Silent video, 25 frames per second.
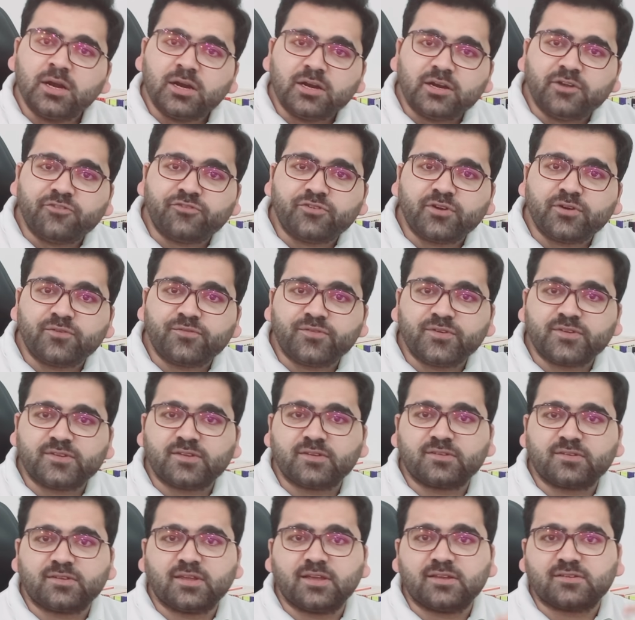डिफरेंट
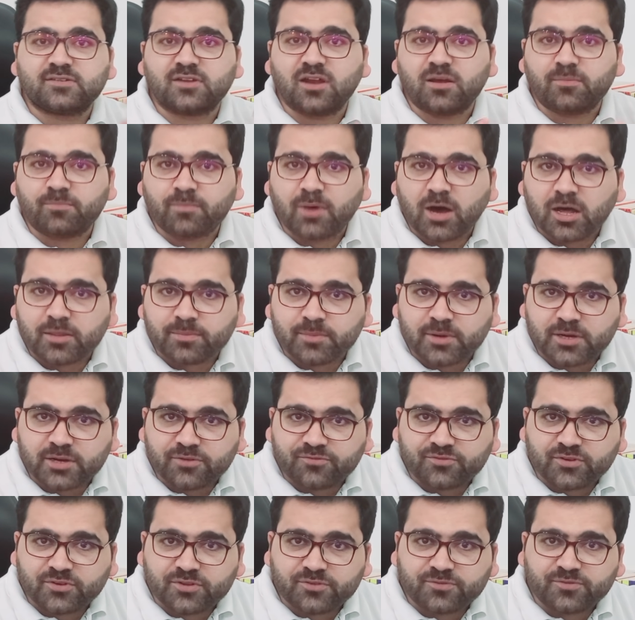फीसेज हैं इस्लामाबाद में
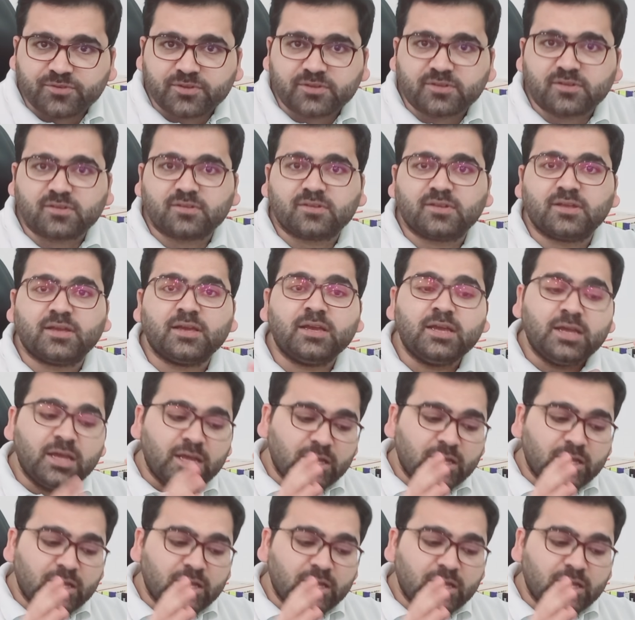डिफरेंट फीसेज हैं